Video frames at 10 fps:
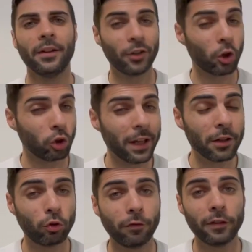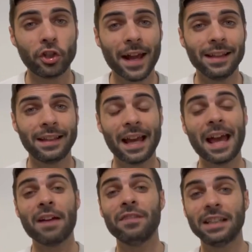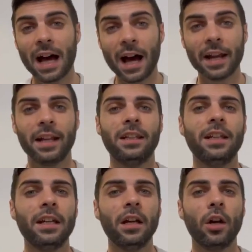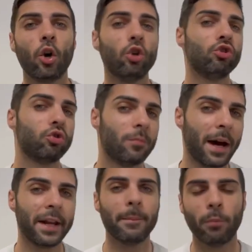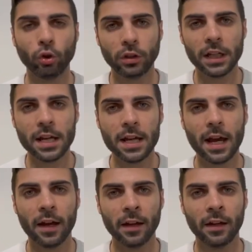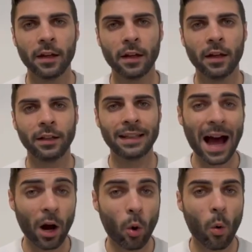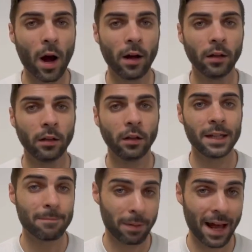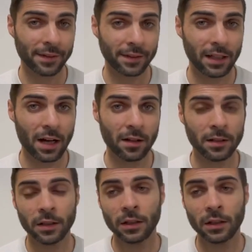Secondo te è sufficiente evitare di consumare bottiglie d'acqua in plastica?